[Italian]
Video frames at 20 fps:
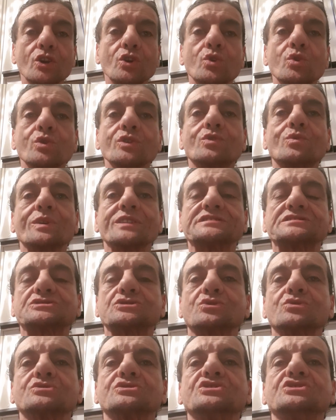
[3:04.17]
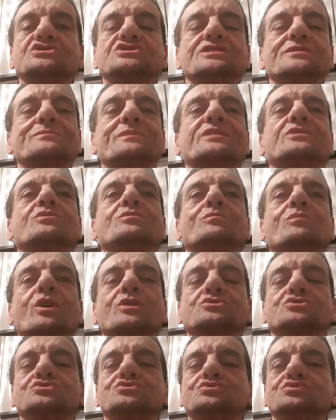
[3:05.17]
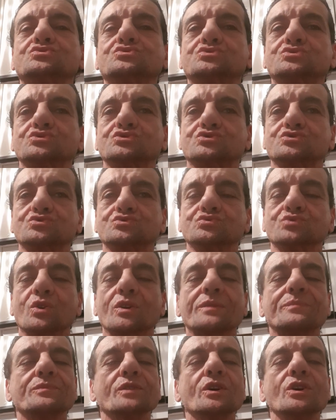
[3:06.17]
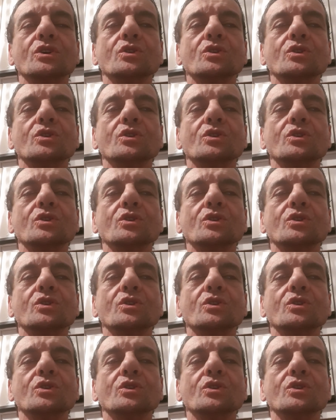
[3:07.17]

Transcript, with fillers: Lui questo lo dice ma in un modo tutto suo.